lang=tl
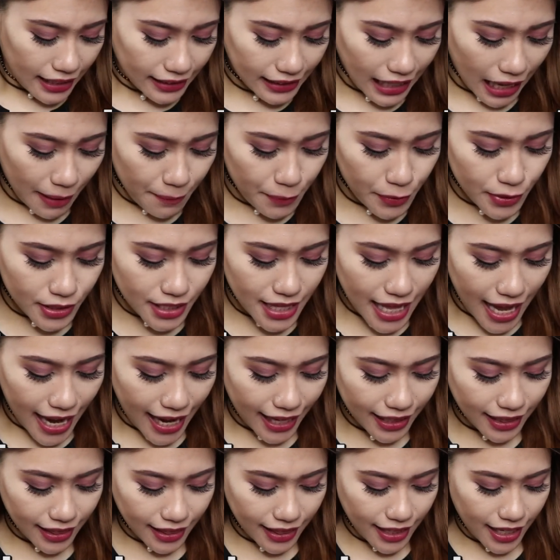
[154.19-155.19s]
Tapos
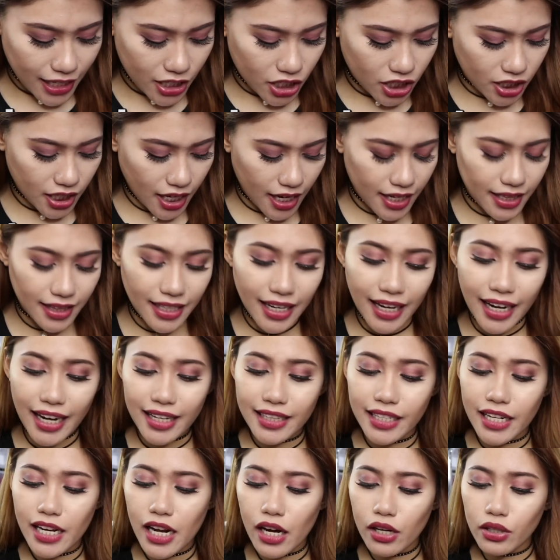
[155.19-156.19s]
lahat ng shade ng
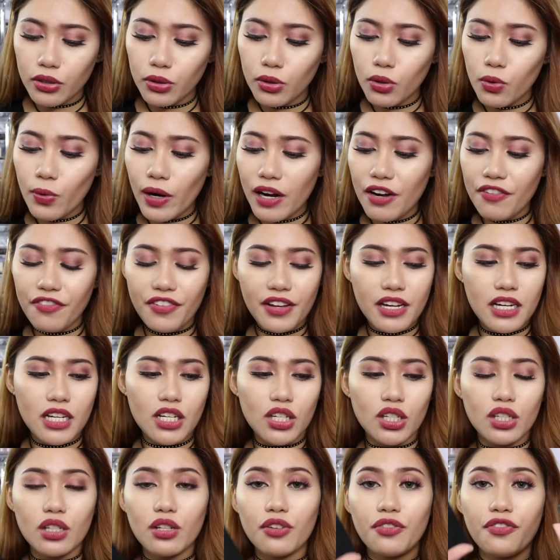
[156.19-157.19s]
kanilang dual
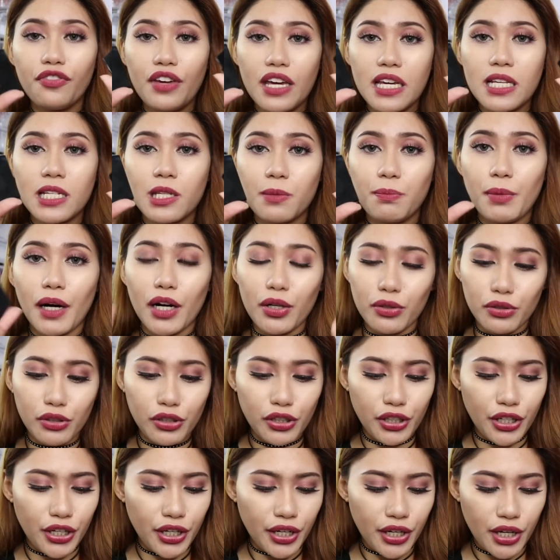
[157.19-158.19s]
finished face
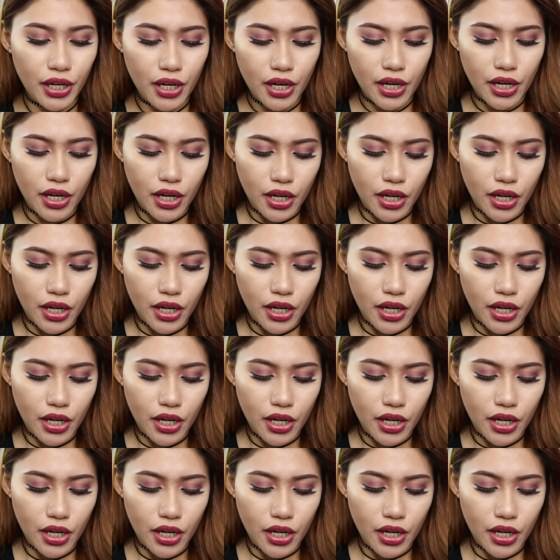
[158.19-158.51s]
powder.